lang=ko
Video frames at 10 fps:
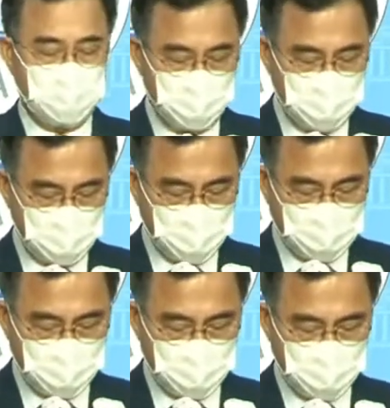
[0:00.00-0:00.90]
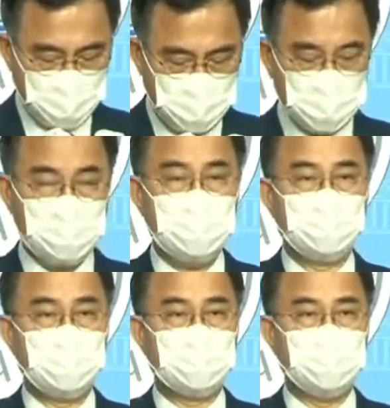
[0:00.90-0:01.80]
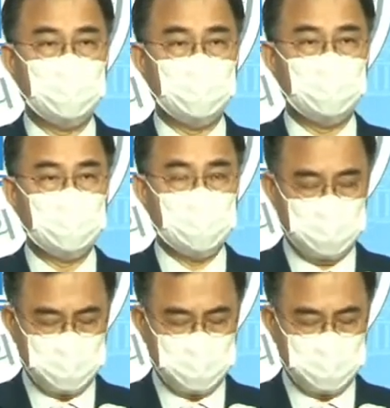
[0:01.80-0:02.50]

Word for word: 미래 세대의 빚을 남겨서는 안 됩니다.